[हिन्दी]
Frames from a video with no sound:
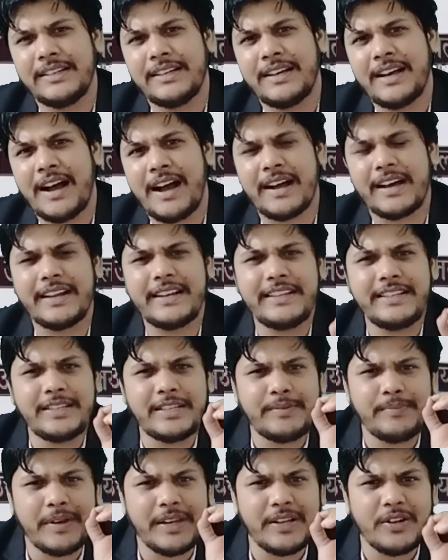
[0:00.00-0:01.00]
अगर
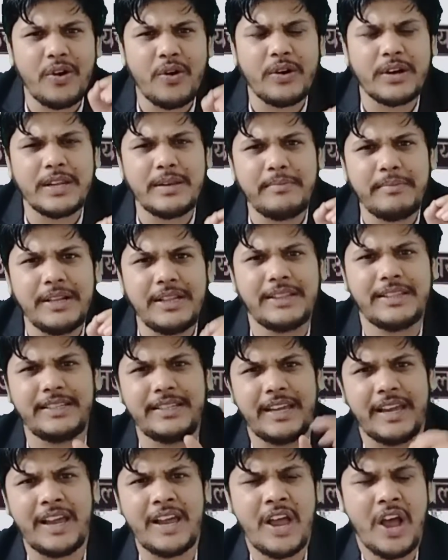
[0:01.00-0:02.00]
इसमें नौकरी मिलती
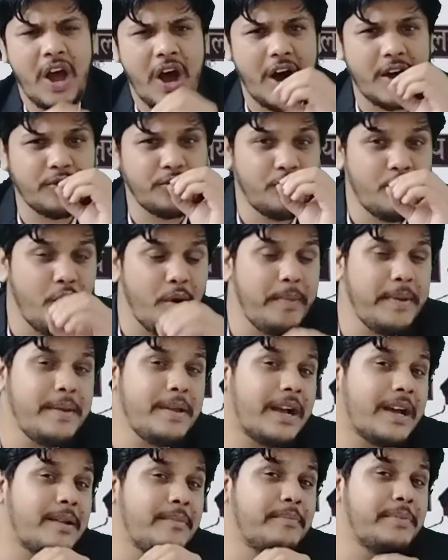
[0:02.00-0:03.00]
है और वो भी
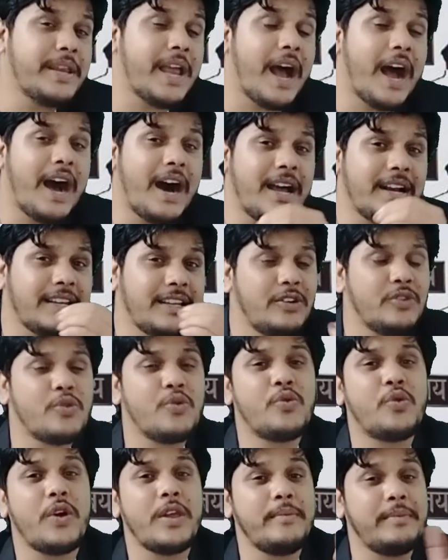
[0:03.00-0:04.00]
अगर बिहार के
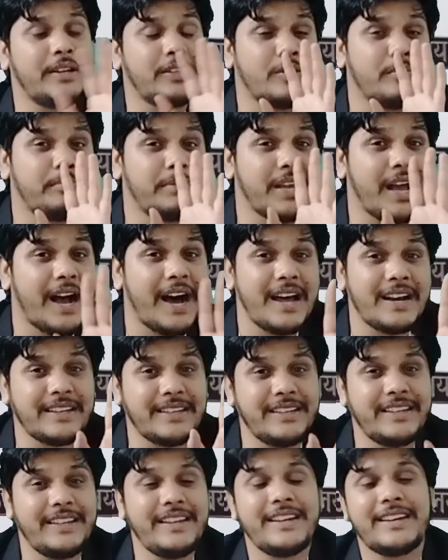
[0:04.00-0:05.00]
लोगों को ही मिले तो बिहार
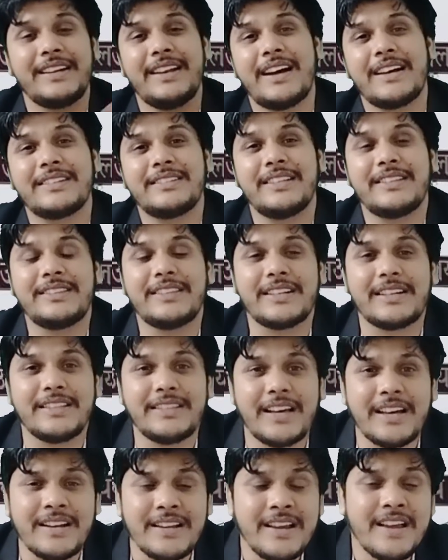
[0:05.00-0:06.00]
के एक लाख सत्तर
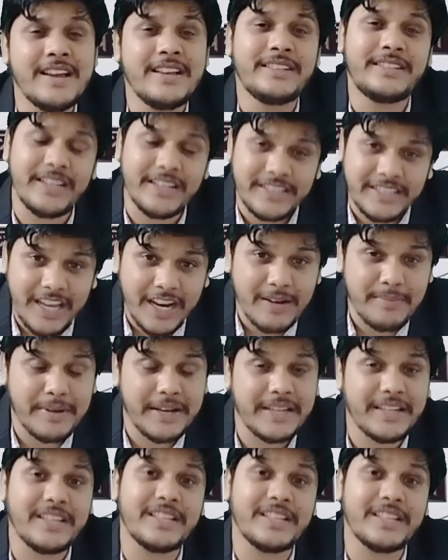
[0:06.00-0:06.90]
हज़ार शिक्षक बनेंगे